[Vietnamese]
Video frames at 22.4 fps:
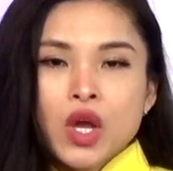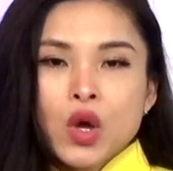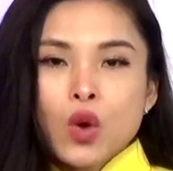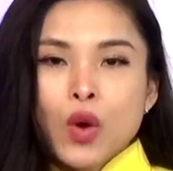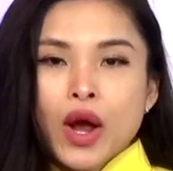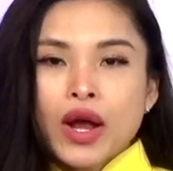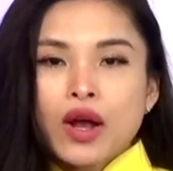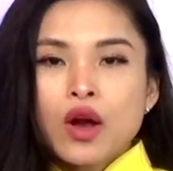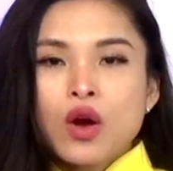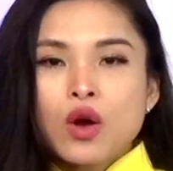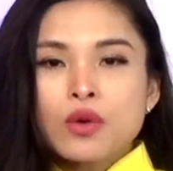
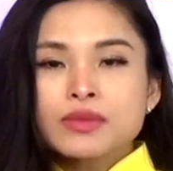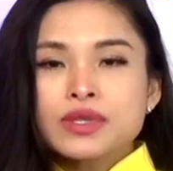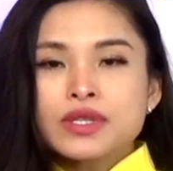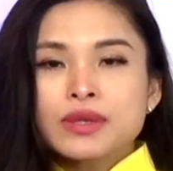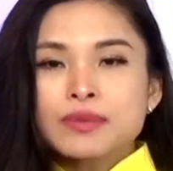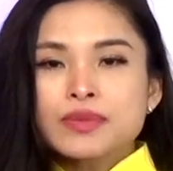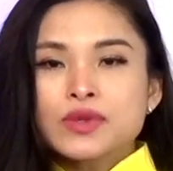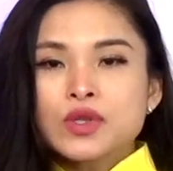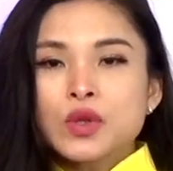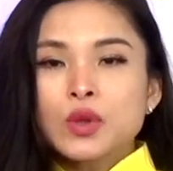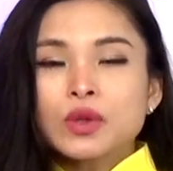Hoàng hôn
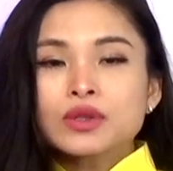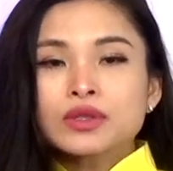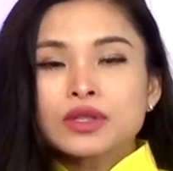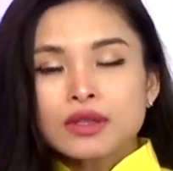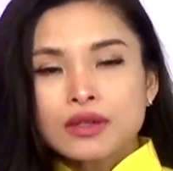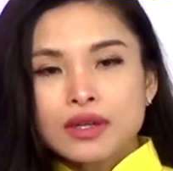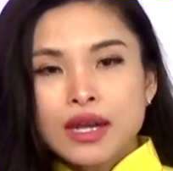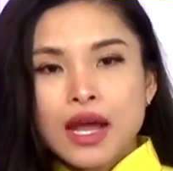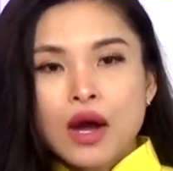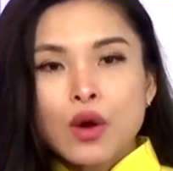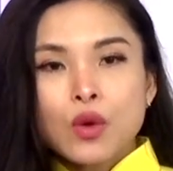sụp xuống
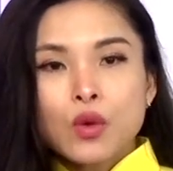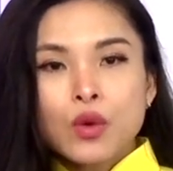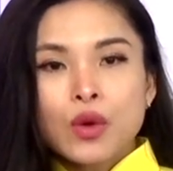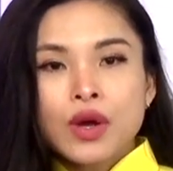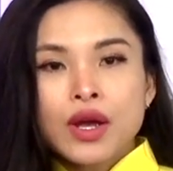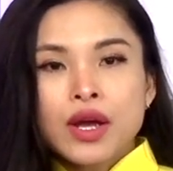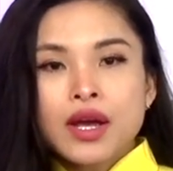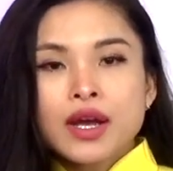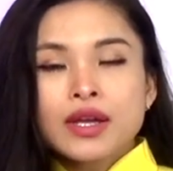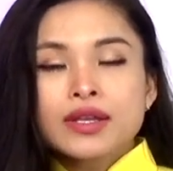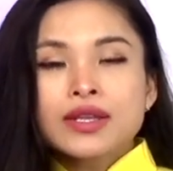từ lâu,
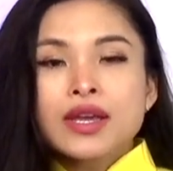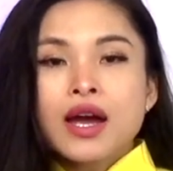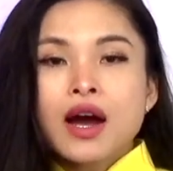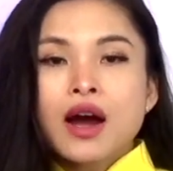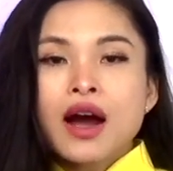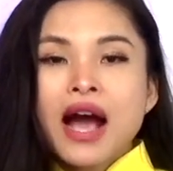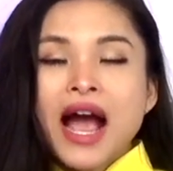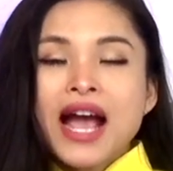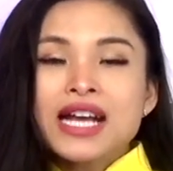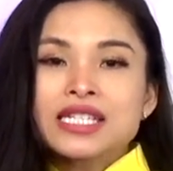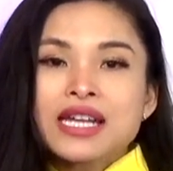giờ
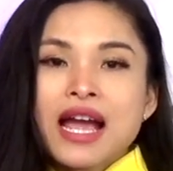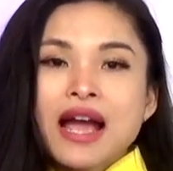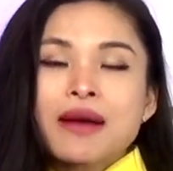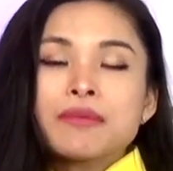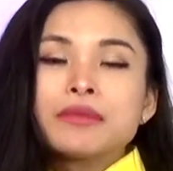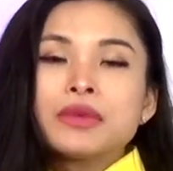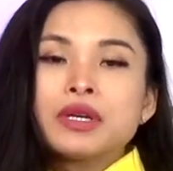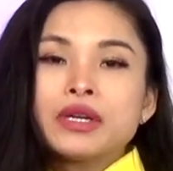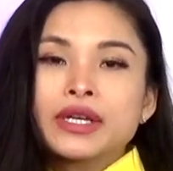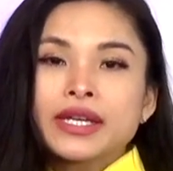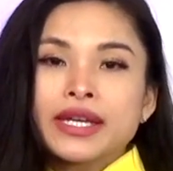ai trả
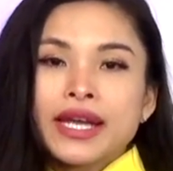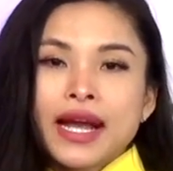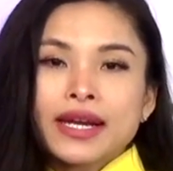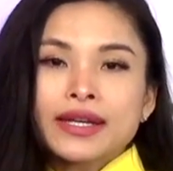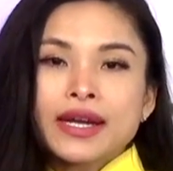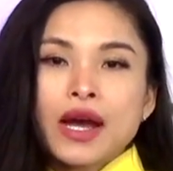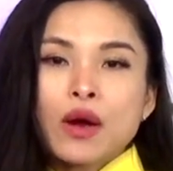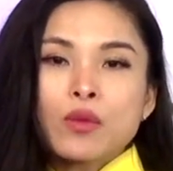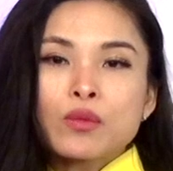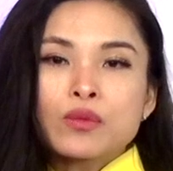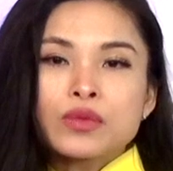10.000
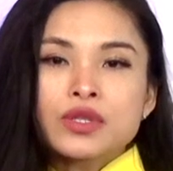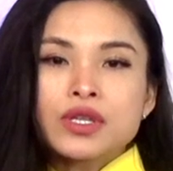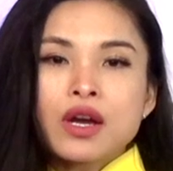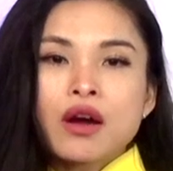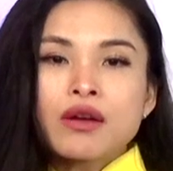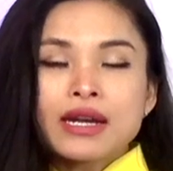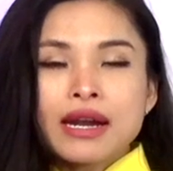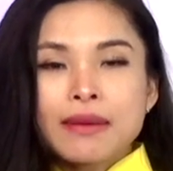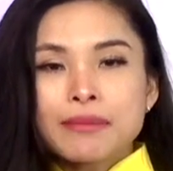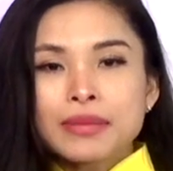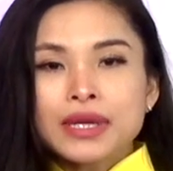đồng cho
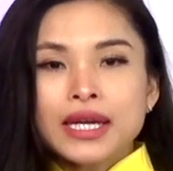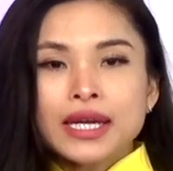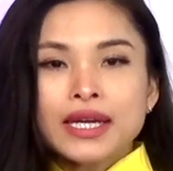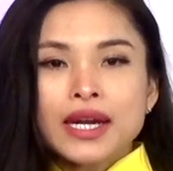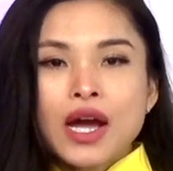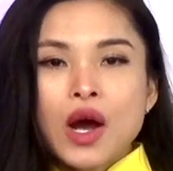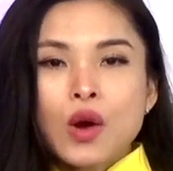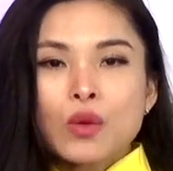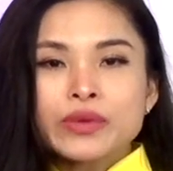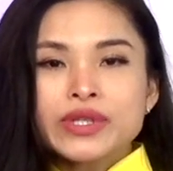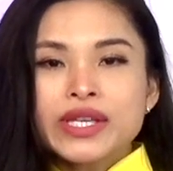năm cành
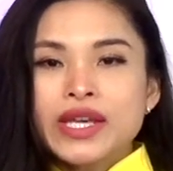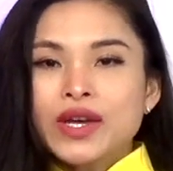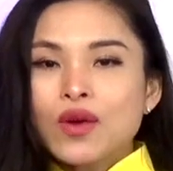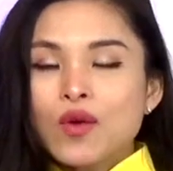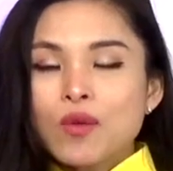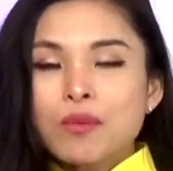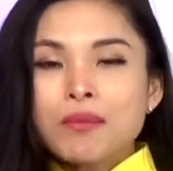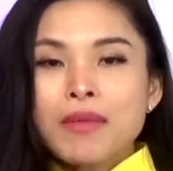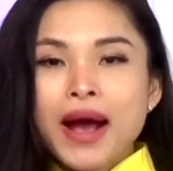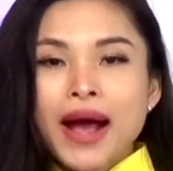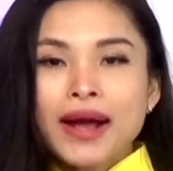hồng chị
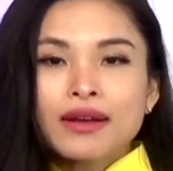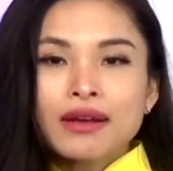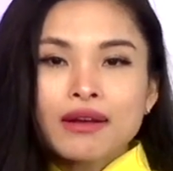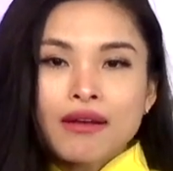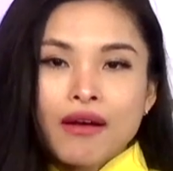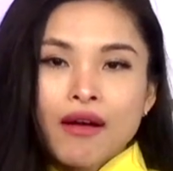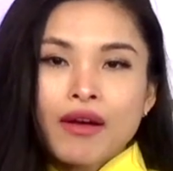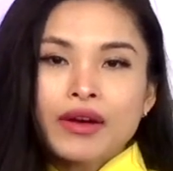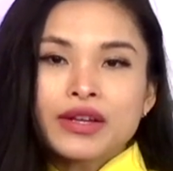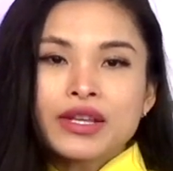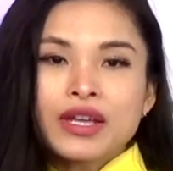cũng bán
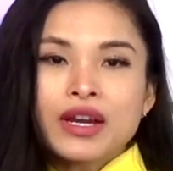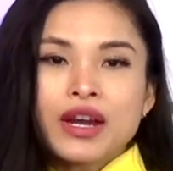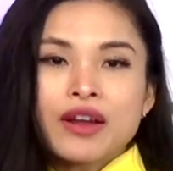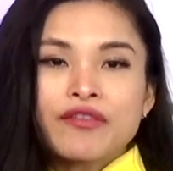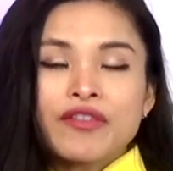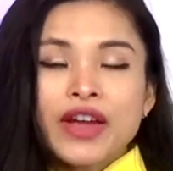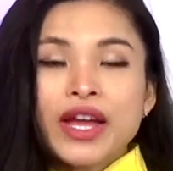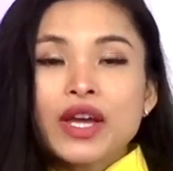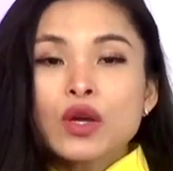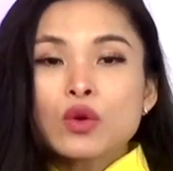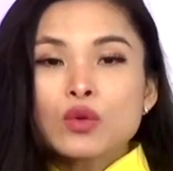coi như là
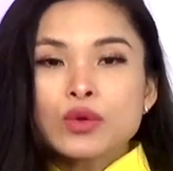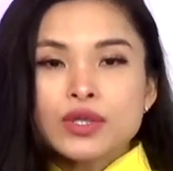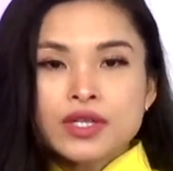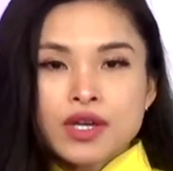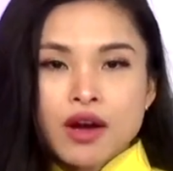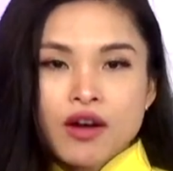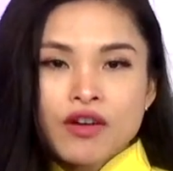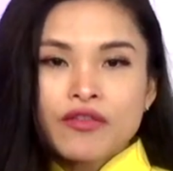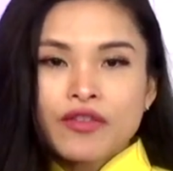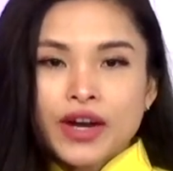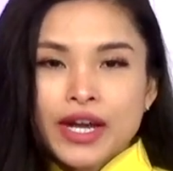vét cú
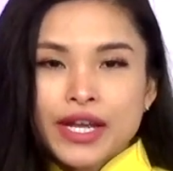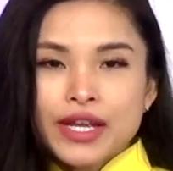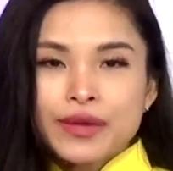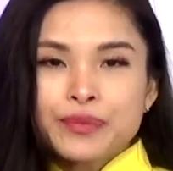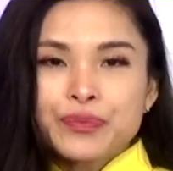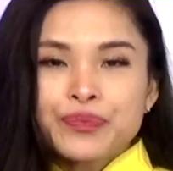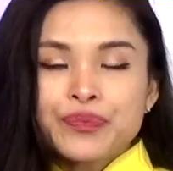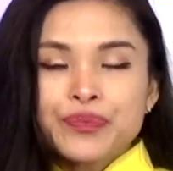chót vậy.